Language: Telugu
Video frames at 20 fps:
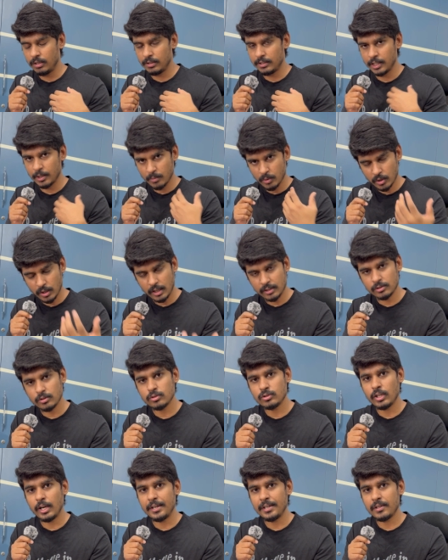డెమో క్లాస్లో
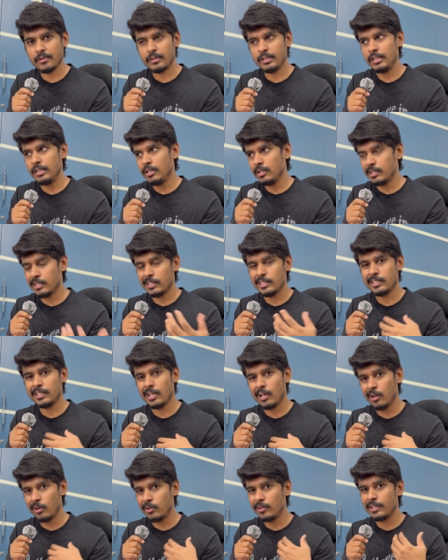జాయిన్ అవ్వండి లేదంటే
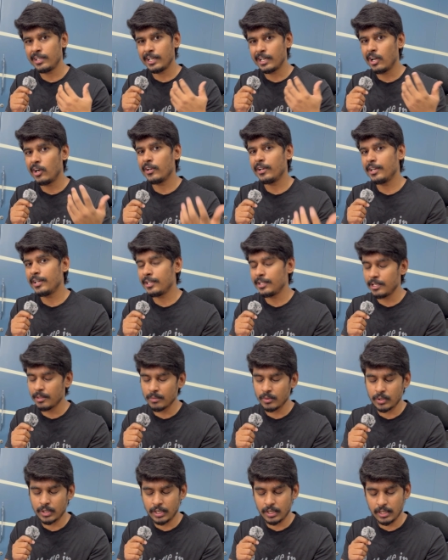ఆల్రెడీ రికార్డ్ అయిన డెమో
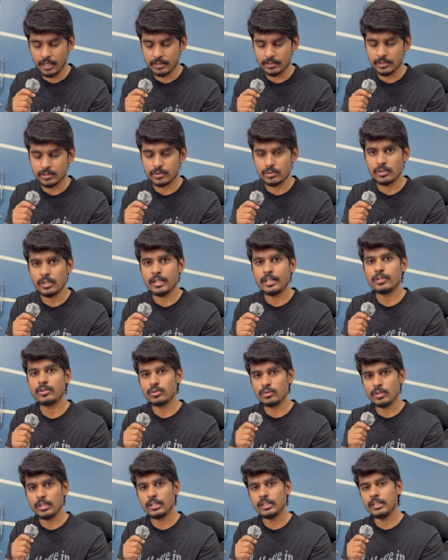క్లాసెస్ ఉన్నాయి
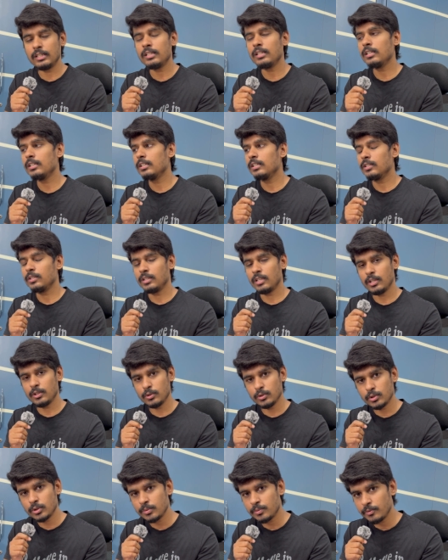చూడండి నా
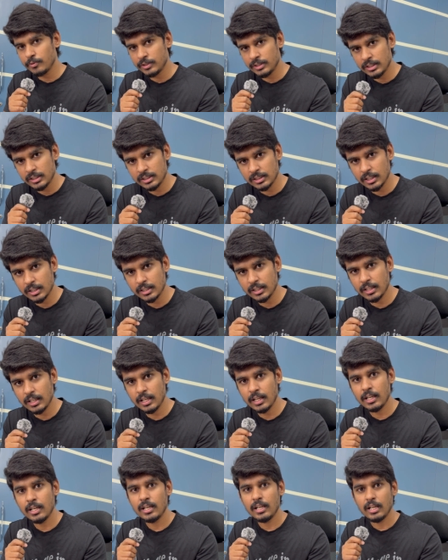యూట్యూబ్ విజిట్ చేయండి
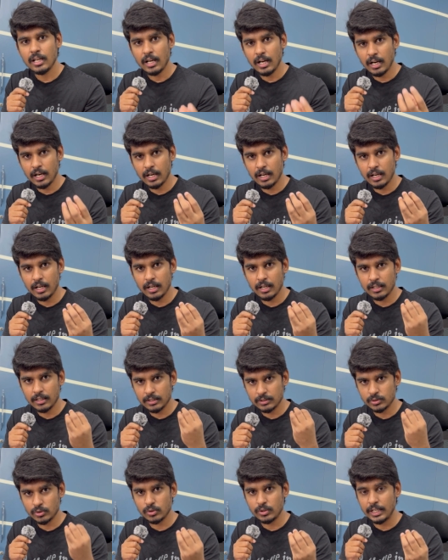
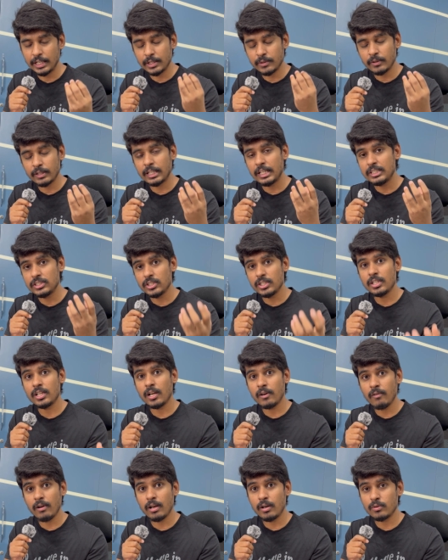సో నెట్వర్క్ ఇంజనీర్
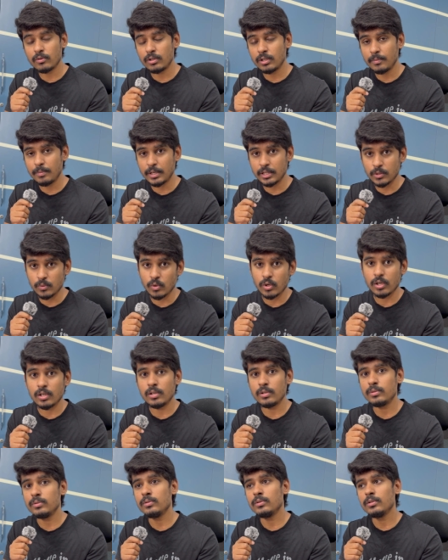అవ్వాలనుకున్న ప్రతి ఒక్కరూ